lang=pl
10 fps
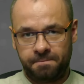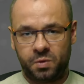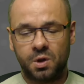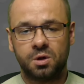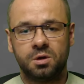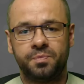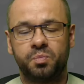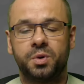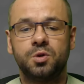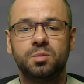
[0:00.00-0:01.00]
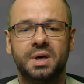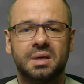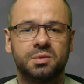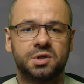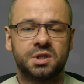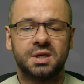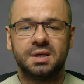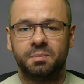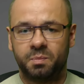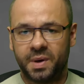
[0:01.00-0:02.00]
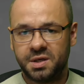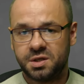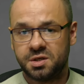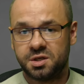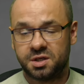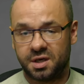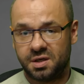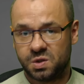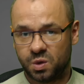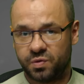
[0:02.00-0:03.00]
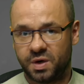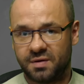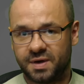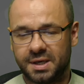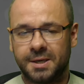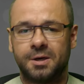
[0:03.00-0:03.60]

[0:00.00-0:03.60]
No to pod numerem 3 będzie dzisiaj sulforafan,